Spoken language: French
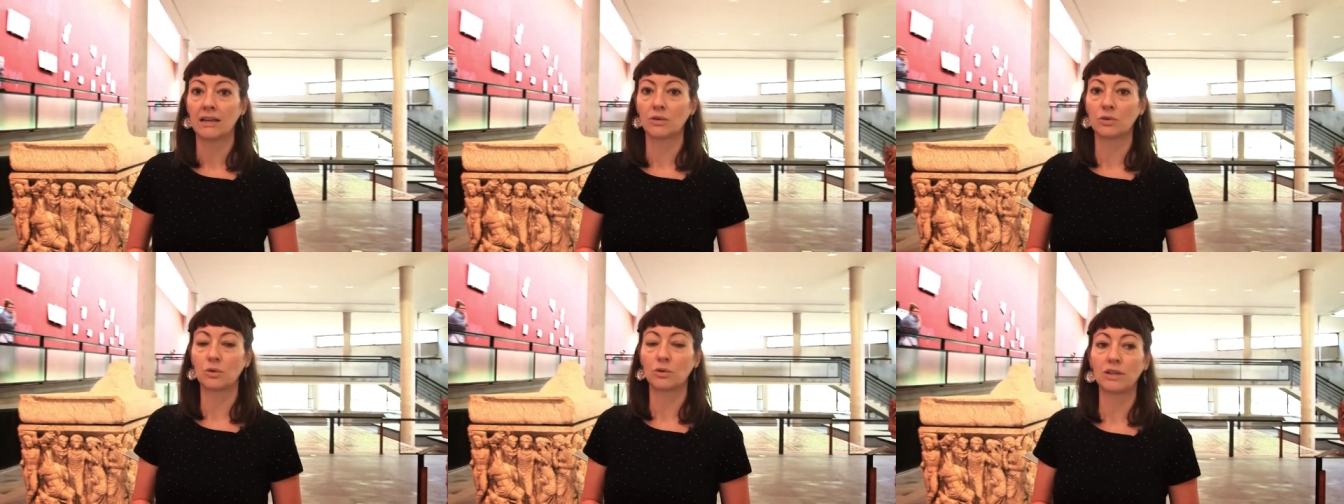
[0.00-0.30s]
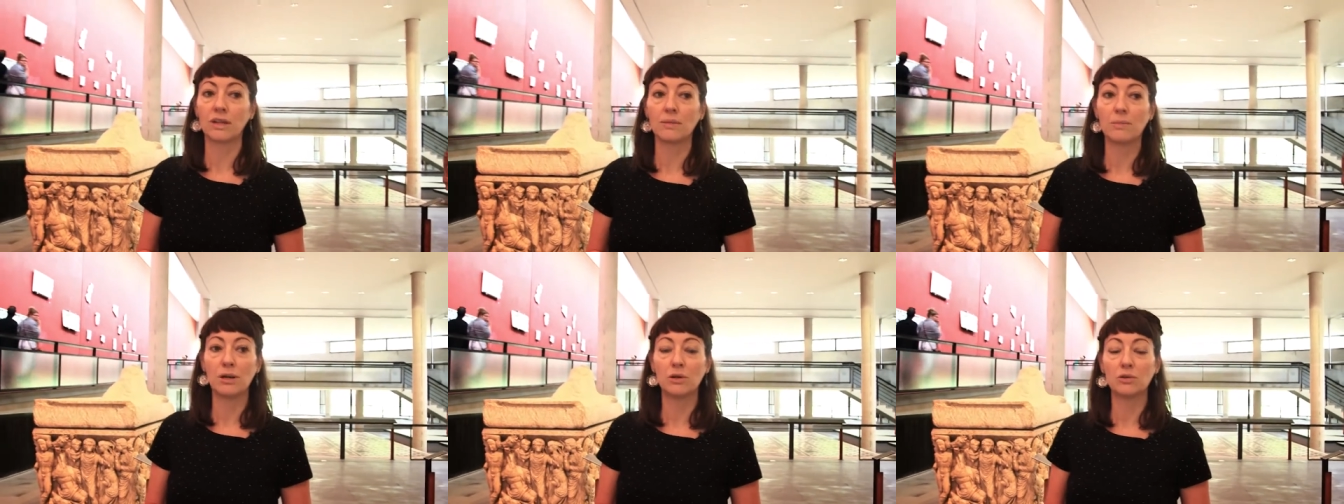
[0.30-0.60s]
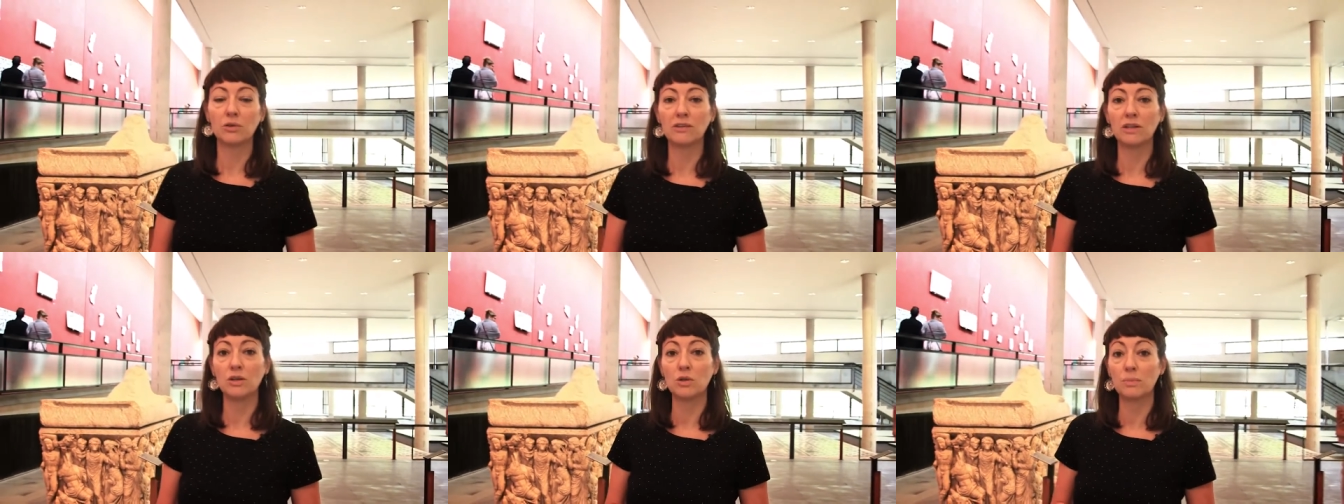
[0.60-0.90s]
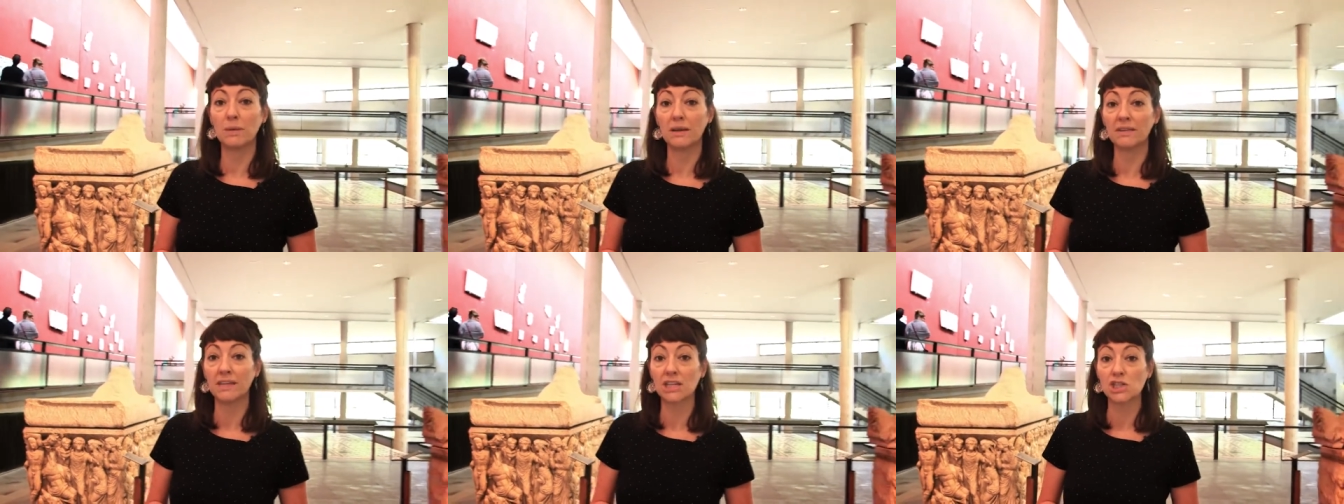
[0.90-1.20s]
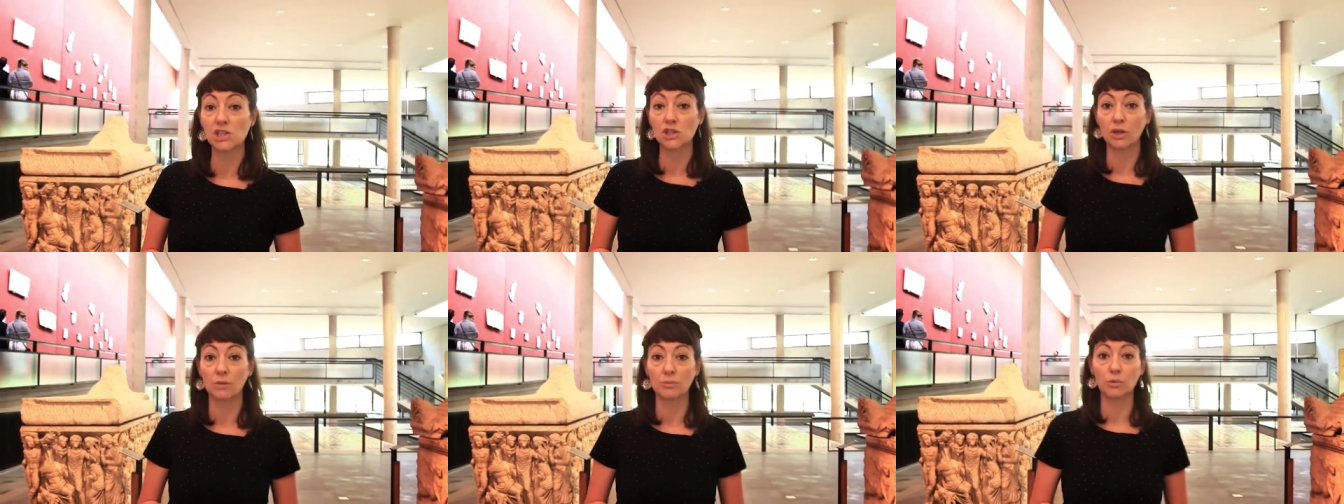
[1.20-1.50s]
ce qu'on appelle aussi le
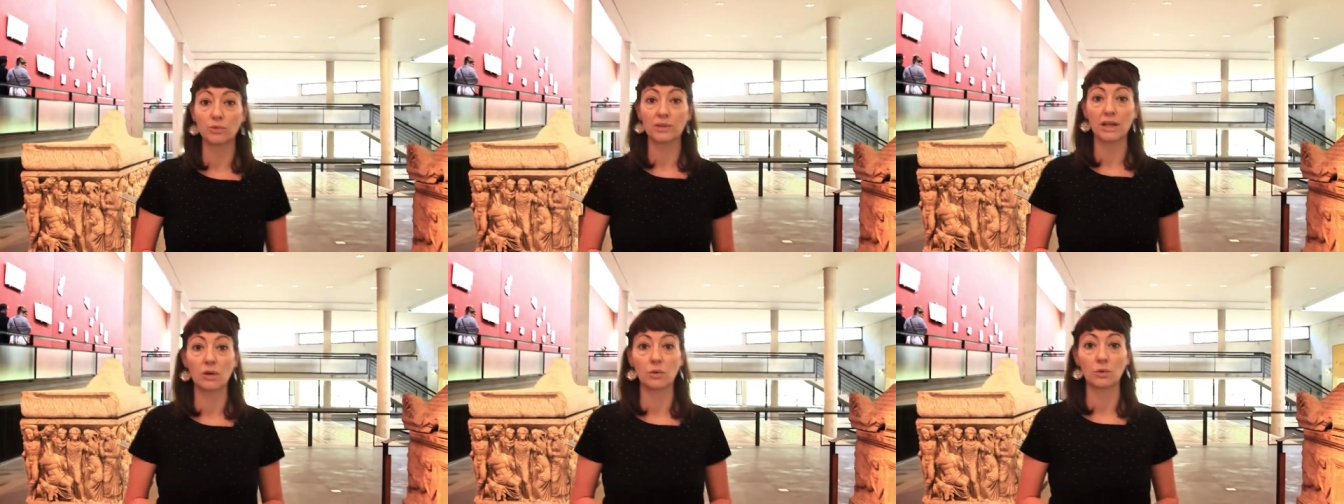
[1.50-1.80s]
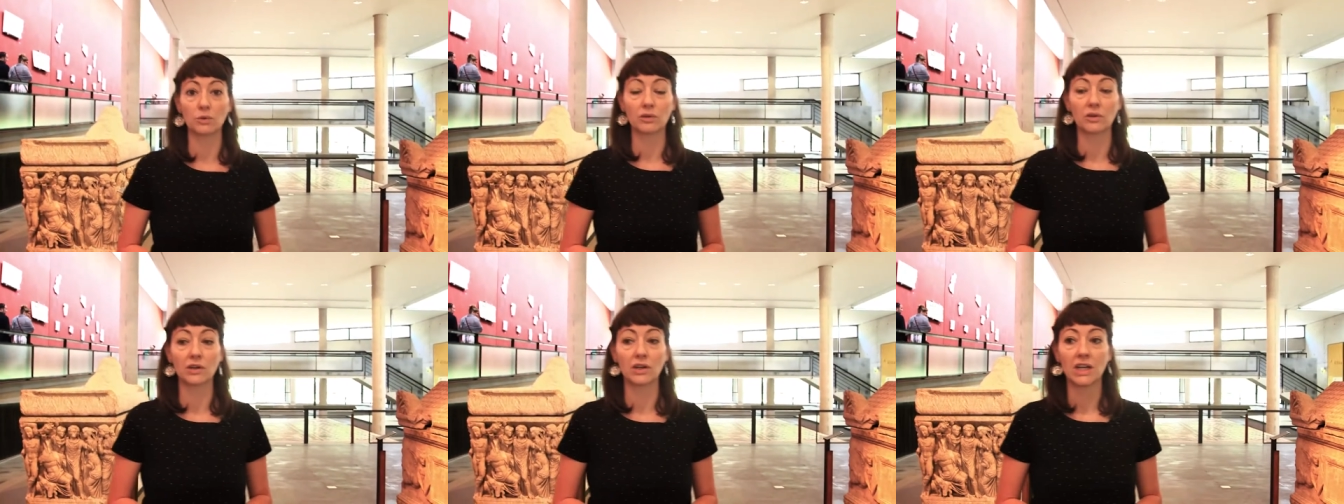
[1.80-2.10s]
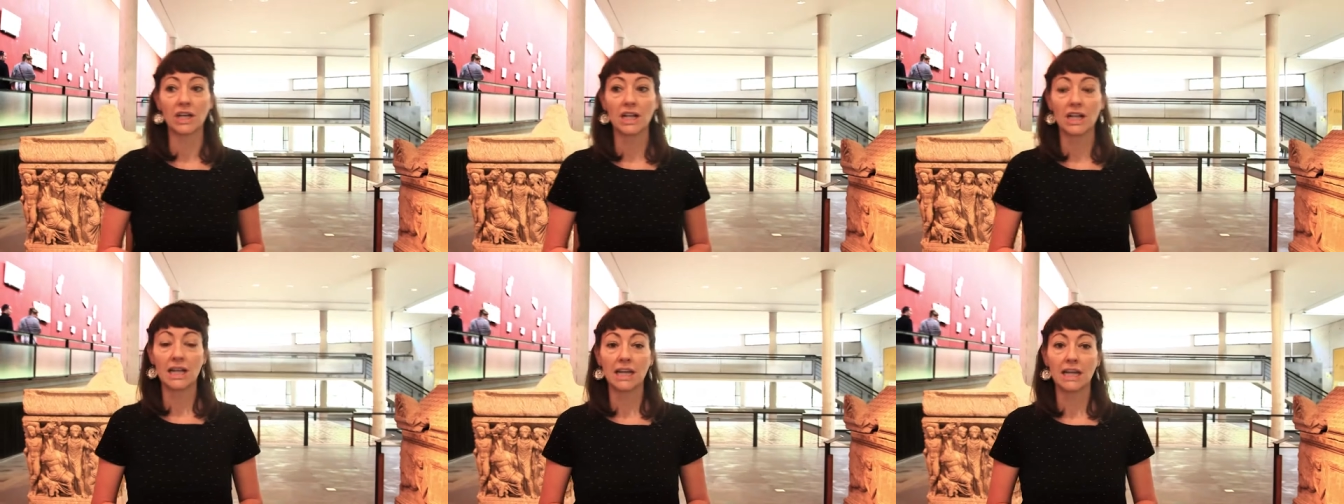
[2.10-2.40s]
passage d'un monde à l'autre.